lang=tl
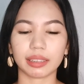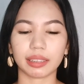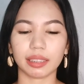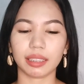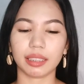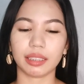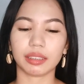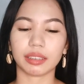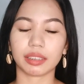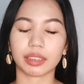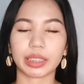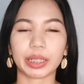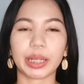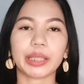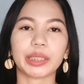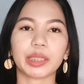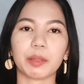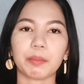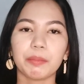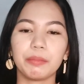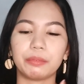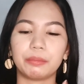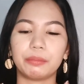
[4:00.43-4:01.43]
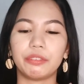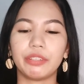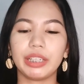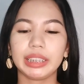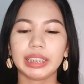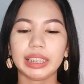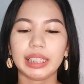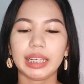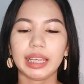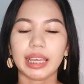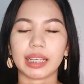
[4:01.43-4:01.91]
as in straight up
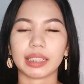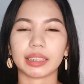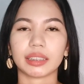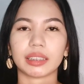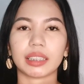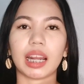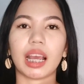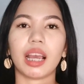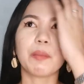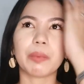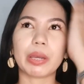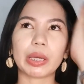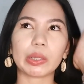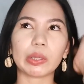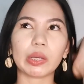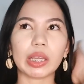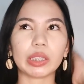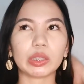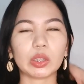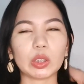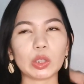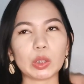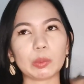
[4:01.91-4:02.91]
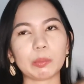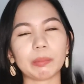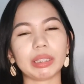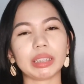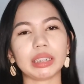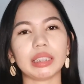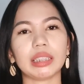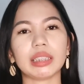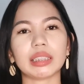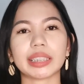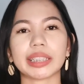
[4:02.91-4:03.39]
vanilla extract. Pero ito yung
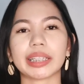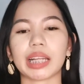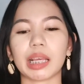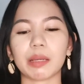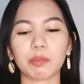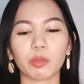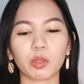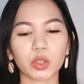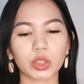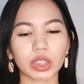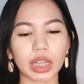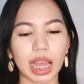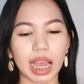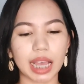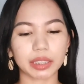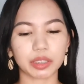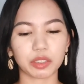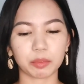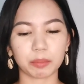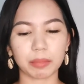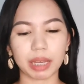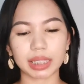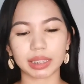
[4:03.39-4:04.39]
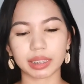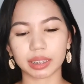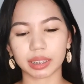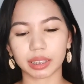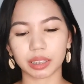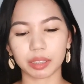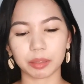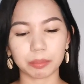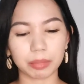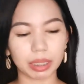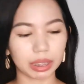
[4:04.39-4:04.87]
madidescribe ko siya as
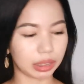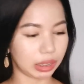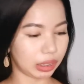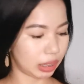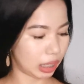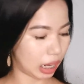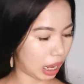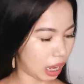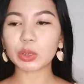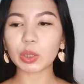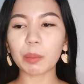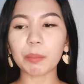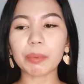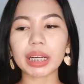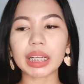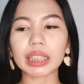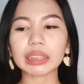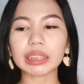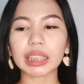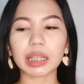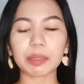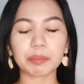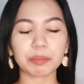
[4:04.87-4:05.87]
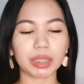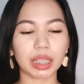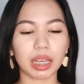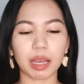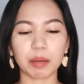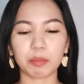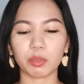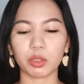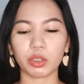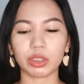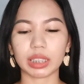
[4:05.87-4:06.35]
musky vanilla. Sobrang sarap
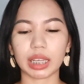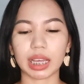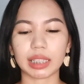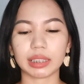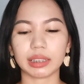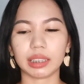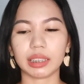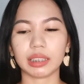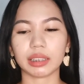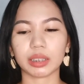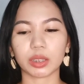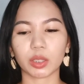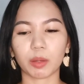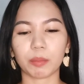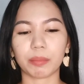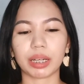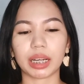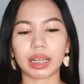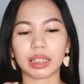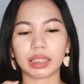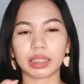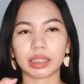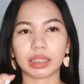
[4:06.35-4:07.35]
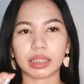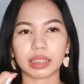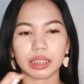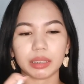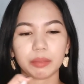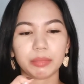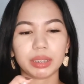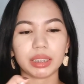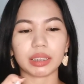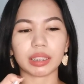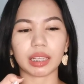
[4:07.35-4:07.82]
ng amoy niya, as in sobrang
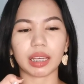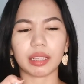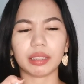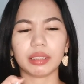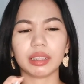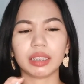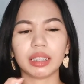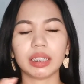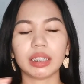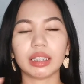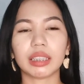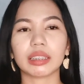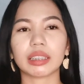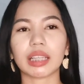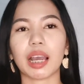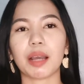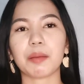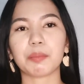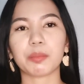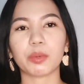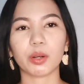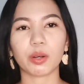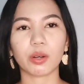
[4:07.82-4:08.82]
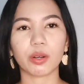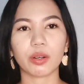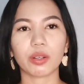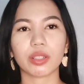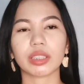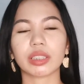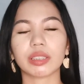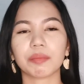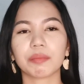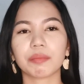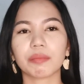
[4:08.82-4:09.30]
creamy niya.
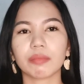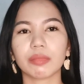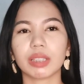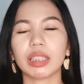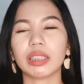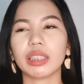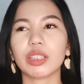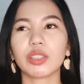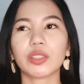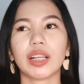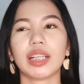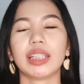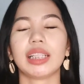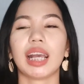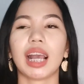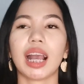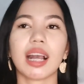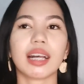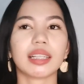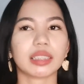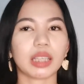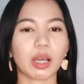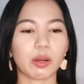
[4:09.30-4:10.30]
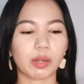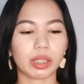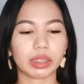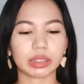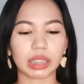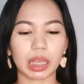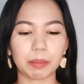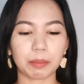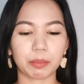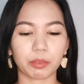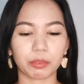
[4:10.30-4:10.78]
Tapos, hindi siya
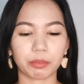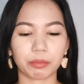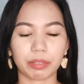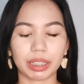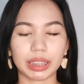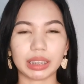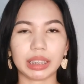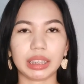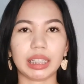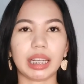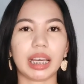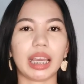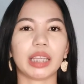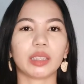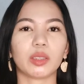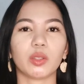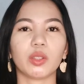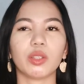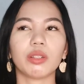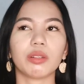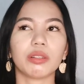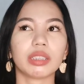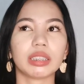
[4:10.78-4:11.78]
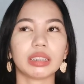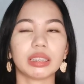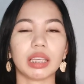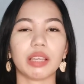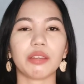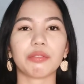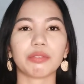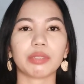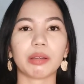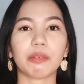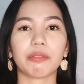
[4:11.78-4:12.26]
nakakasawang type of vanilla. Ito yung
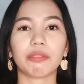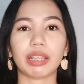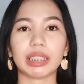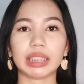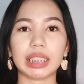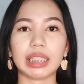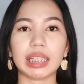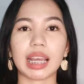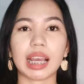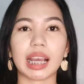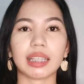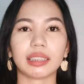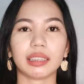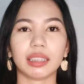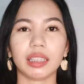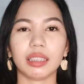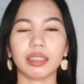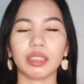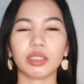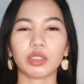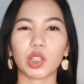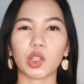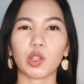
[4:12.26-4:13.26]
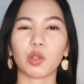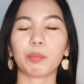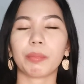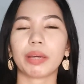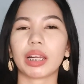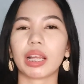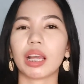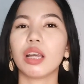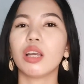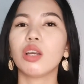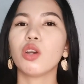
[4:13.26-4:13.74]
safe na vanilla kasi hindi siya yung
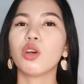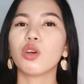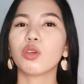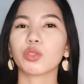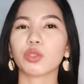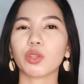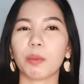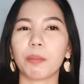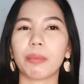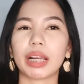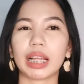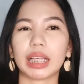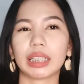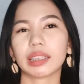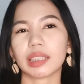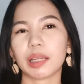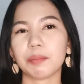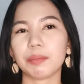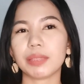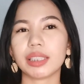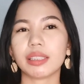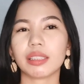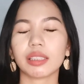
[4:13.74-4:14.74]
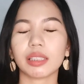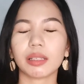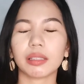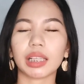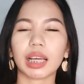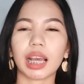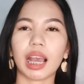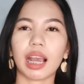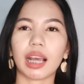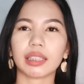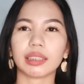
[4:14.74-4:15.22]
parang sobrang tamis
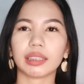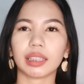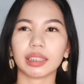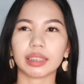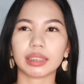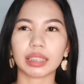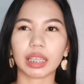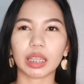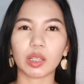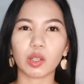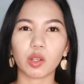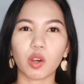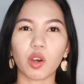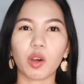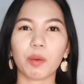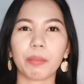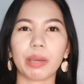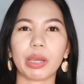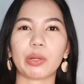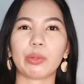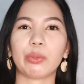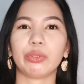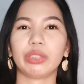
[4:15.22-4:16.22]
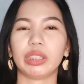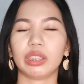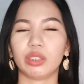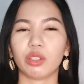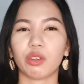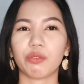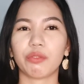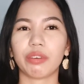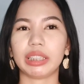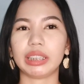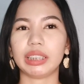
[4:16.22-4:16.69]
na nakakasakit sa ilong. Meron din
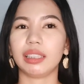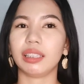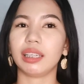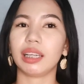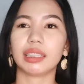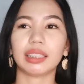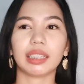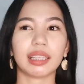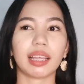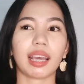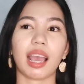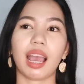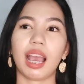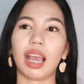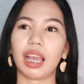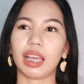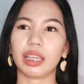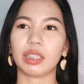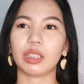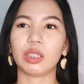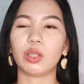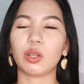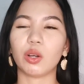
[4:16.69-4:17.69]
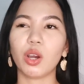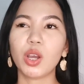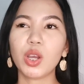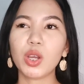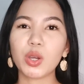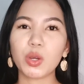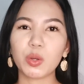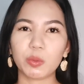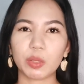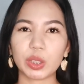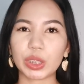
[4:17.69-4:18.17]
daw vanilla na nakakahilo.
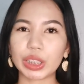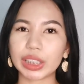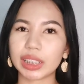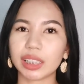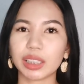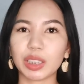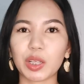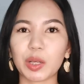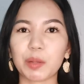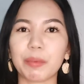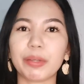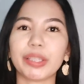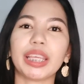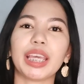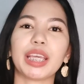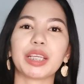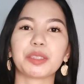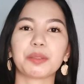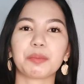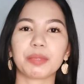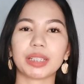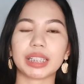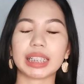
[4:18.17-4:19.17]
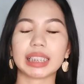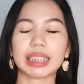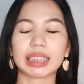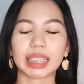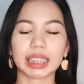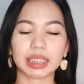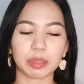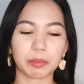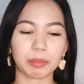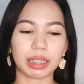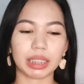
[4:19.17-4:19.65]
Which is hindi ko pa
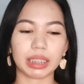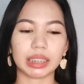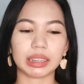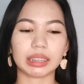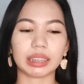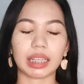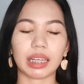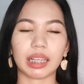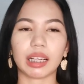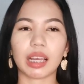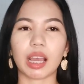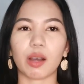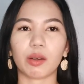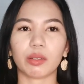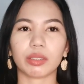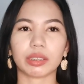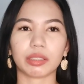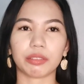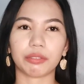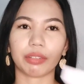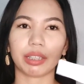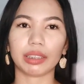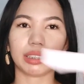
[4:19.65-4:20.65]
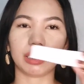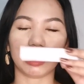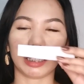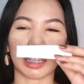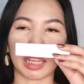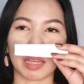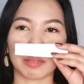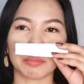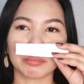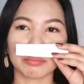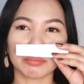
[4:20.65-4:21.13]
na-experience kasi mahilig talaga ako sa
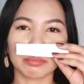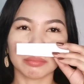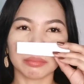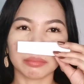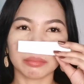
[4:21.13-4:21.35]
vanilla.